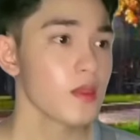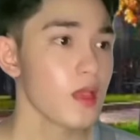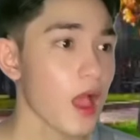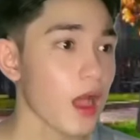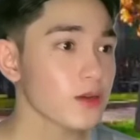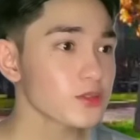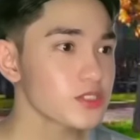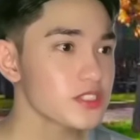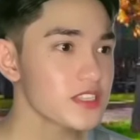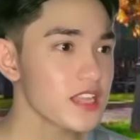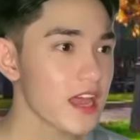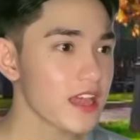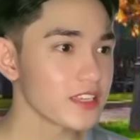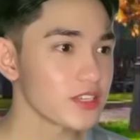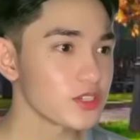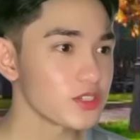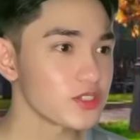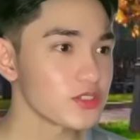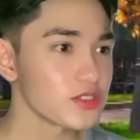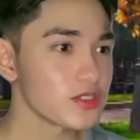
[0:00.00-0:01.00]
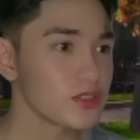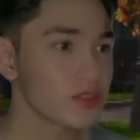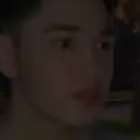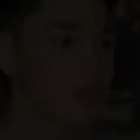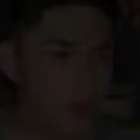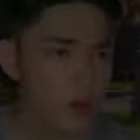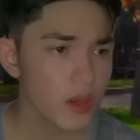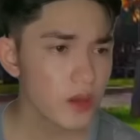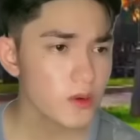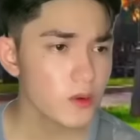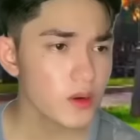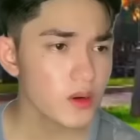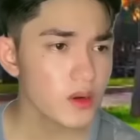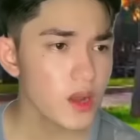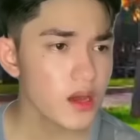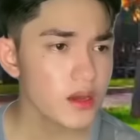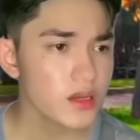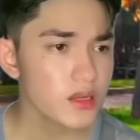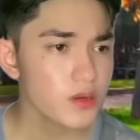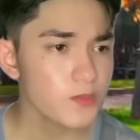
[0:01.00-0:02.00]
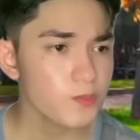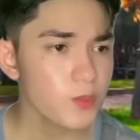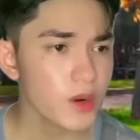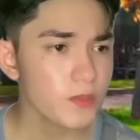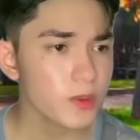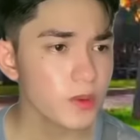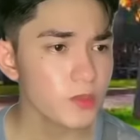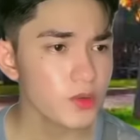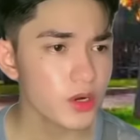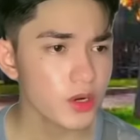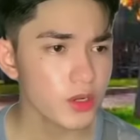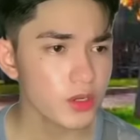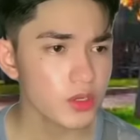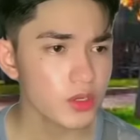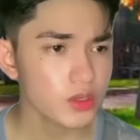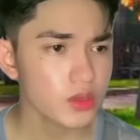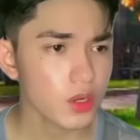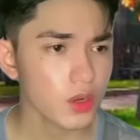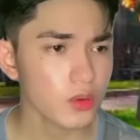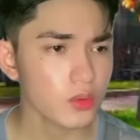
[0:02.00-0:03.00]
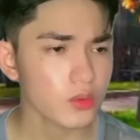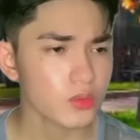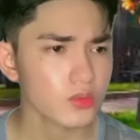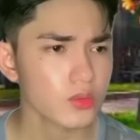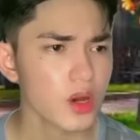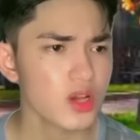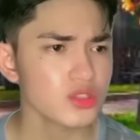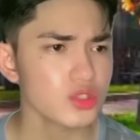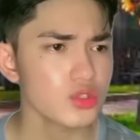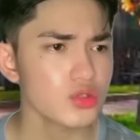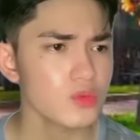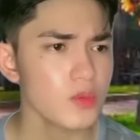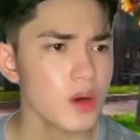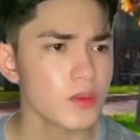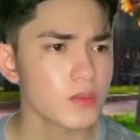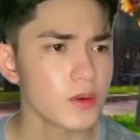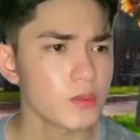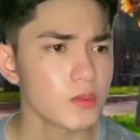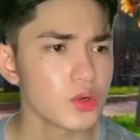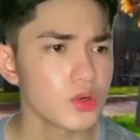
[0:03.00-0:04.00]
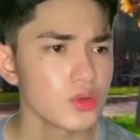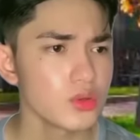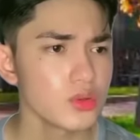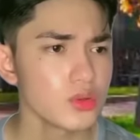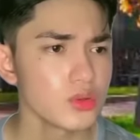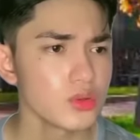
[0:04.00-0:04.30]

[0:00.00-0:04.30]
Ako si Zion. Kayo lang lagi ng papa mo nakikita ko. Asan yung mama mo?